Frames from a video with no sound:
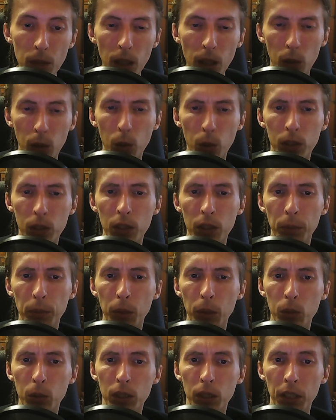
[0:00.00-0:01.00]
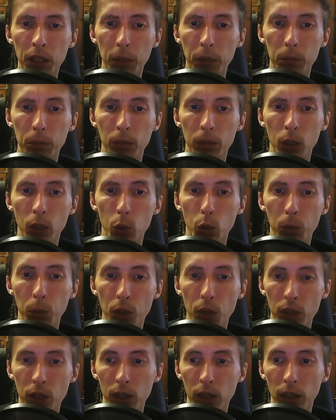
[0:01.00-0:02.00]
которые занимаются тем, на что у
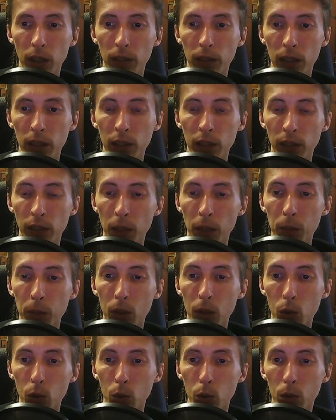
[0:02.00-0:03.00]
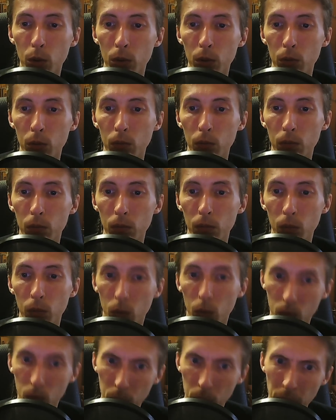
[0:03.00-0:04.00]
меня часто не хватает времени, но
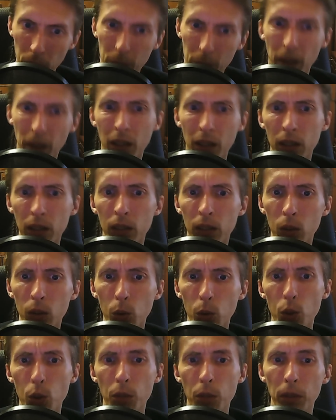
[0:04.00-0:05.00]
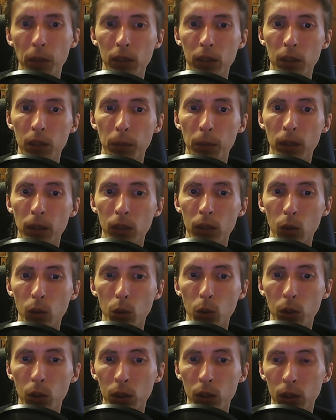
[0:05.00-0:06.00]
примерно то, чем я занимался.
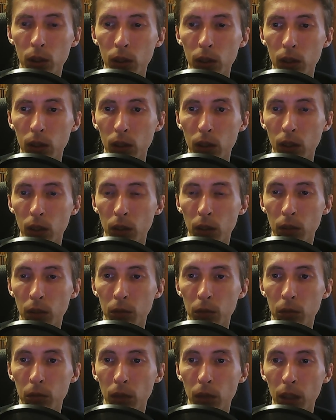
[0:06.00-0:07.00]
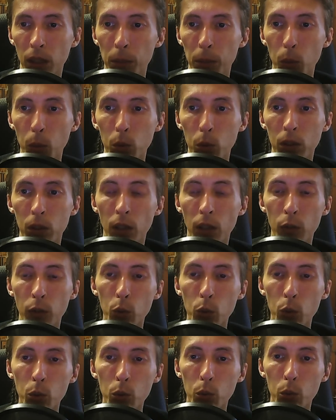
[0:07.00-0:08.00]
То есть э, они берут
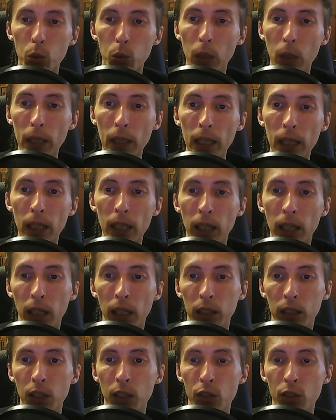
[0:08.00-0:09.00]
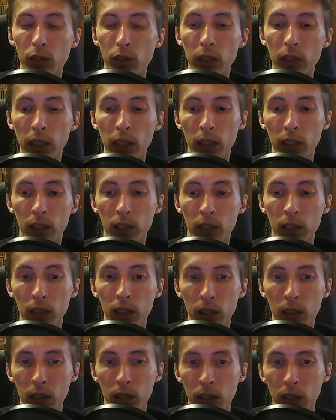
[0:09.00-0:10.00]
интервью у отечественных
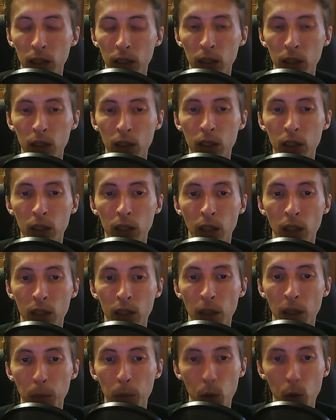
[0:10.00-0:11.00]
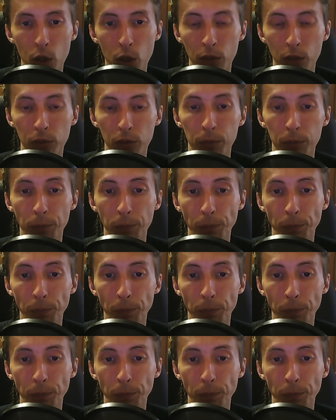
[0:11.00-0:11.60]
э, инди-разработчиков